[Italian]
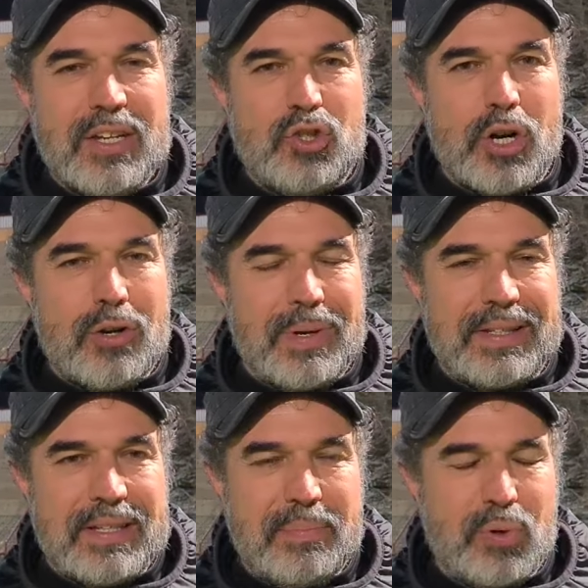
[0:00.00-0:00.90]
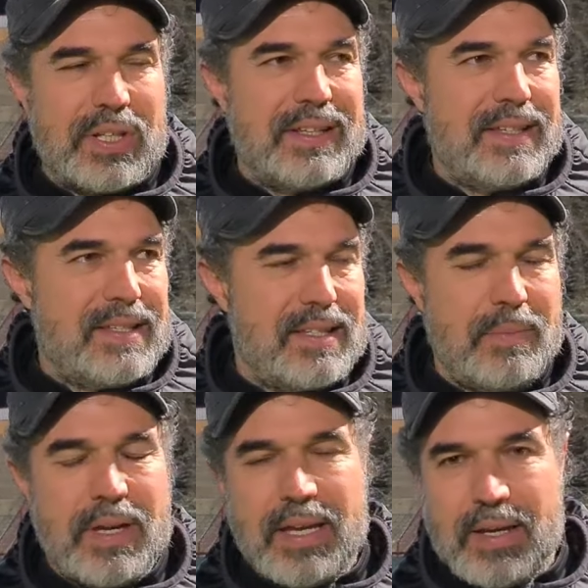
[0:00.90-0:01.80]
giocano partite
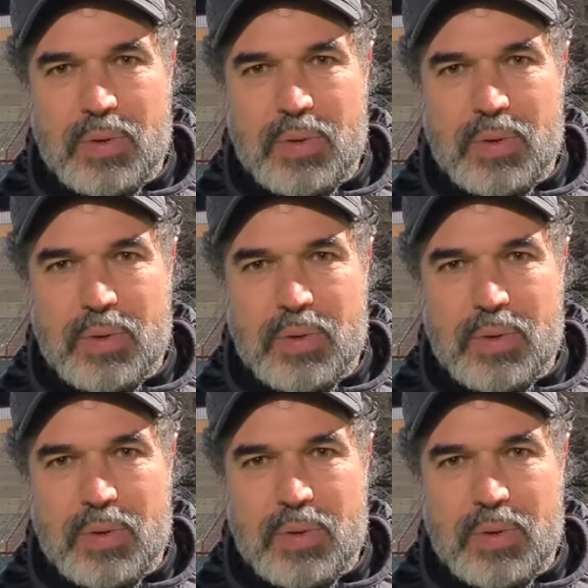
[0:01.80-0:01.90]
importantissime e